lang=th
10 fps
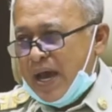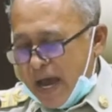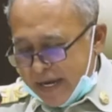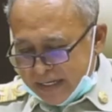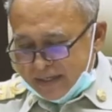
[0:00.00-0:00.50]

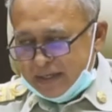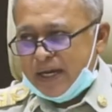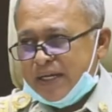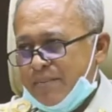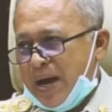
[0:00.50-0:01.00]
ใย้ซึ่งท
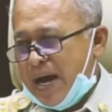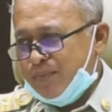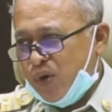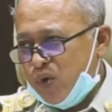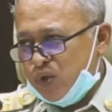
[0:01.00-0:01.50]
รัพยากร
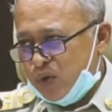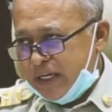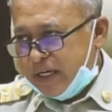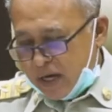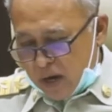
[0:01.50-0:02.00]
ของโลกขอ
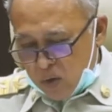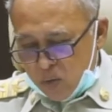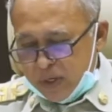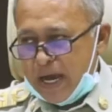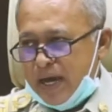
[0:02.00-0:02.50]
งเรา
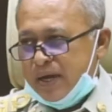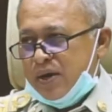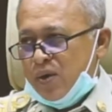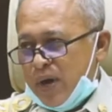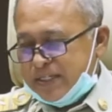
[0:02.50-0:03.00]
เนี่ย
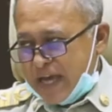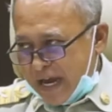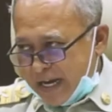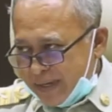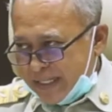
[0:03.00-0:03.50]
ไว้าช้
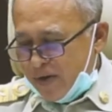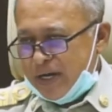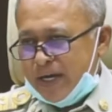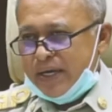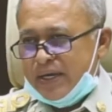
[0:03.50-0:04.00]
ได้ไปต่อ
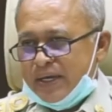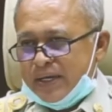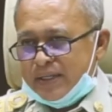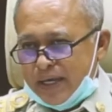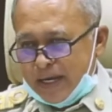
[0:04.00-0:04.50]
เลย
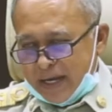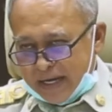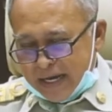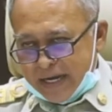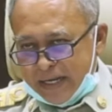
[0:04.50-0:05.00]
แต่ในค
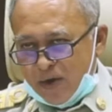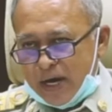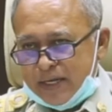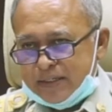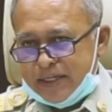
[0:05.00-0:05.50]
ณะเดียว
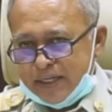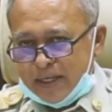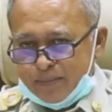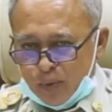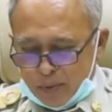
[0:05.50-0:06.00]
กันที่
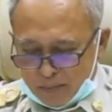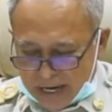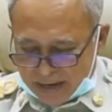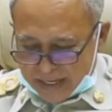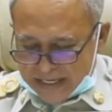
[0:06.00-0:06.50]
มีผู้ประกอ
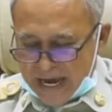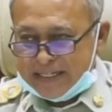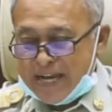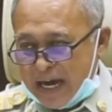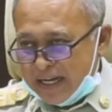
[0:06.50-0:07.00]
บการ
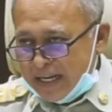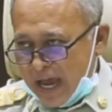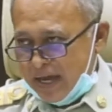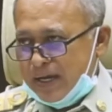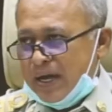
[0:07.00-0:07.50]
ตั้งเนี่ย
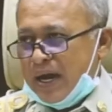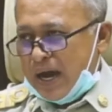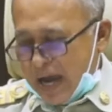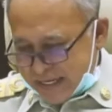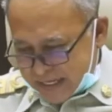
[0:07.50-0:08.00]

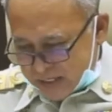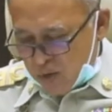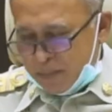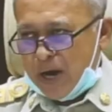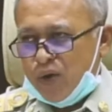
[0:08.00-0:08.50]
การจะตร
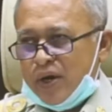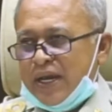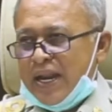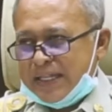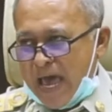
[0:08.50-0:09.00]
งหลับวัดไหน
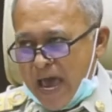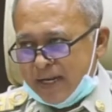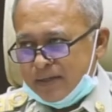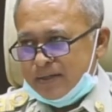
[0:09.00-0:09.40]
ละกัน